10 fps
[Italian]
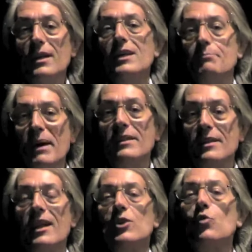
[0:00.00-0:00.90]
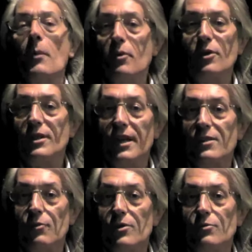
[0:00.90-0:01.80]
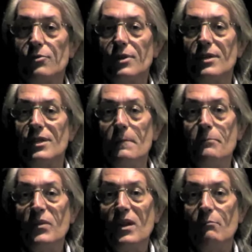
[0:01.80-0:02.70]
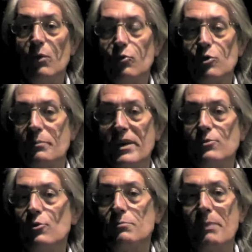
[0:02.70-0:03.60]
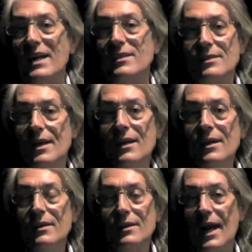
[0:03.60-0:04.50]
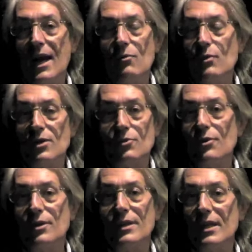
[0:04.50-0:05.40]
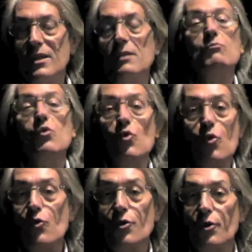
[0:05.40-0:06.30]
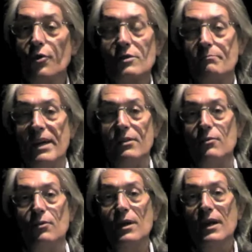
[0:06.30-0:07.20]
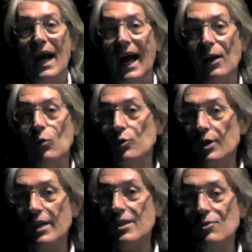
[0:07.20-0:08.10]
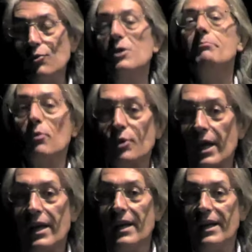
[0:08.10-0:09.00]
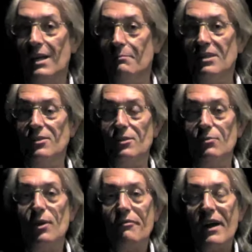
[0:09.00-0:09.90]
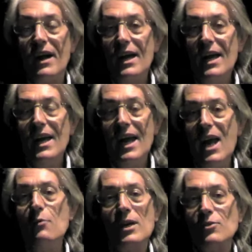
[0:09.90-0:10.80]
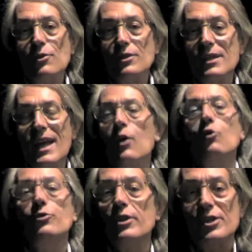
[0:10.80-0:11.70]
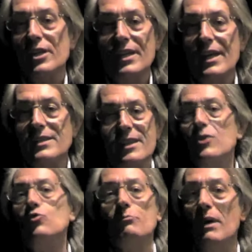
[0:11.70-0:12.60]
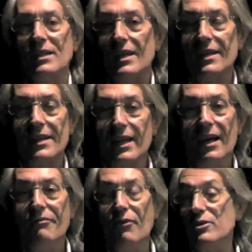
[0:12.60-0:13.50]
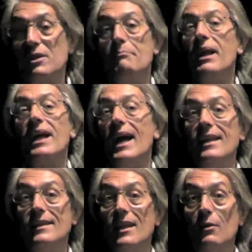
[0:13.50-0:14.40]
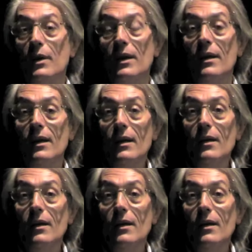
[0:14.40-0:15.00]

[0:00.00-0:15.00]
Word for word: gli aspetti della sua politica sulla giustizia. Molto spesso spazia tra una sorta di mugugno rispetto all'utilizzo di potere che la magistratura fa e una sorta di accondiscendenza, di subalternità, forse braccata da quel